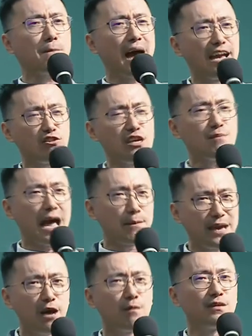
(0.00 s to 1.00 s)
排队买
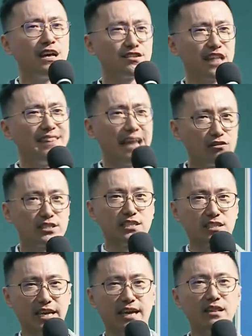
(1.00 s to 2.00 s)
票，等了几
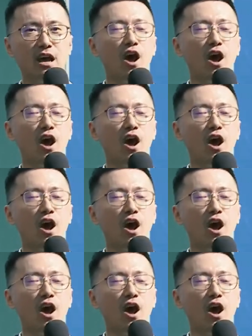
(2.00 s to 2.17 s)
天，